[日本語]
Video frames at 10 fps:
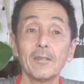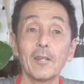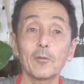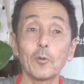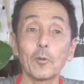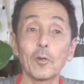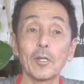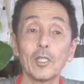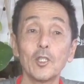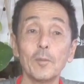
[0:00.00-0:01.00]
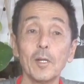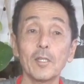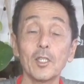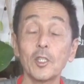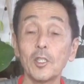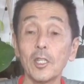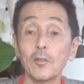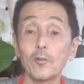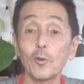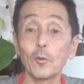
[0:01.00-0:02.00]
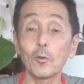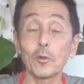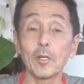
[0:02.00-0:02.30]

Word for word: なんていうのかな、一番ちっちゃい出力